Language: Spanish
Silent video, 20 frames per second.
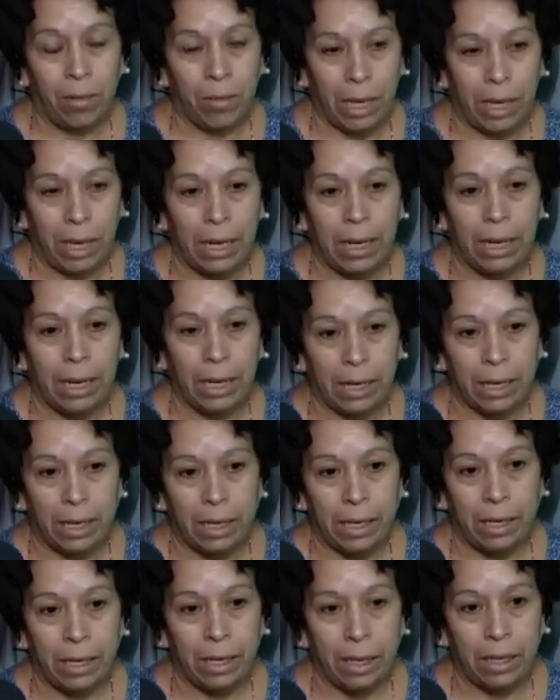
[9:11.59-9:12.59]
familia
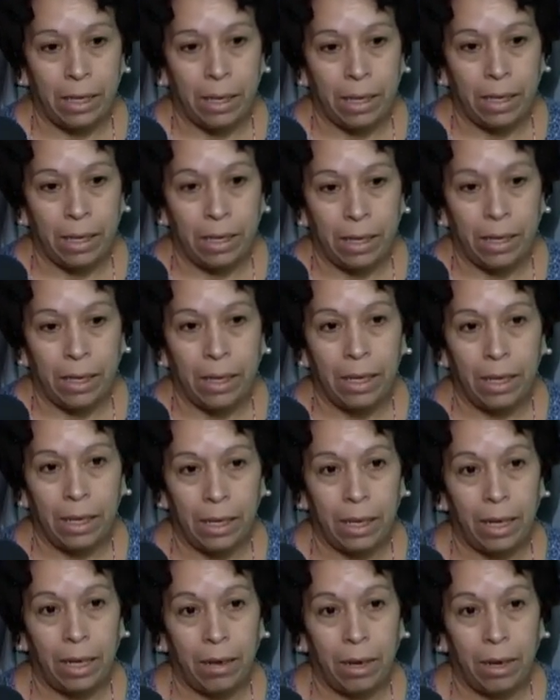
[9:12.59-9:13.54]
que eh,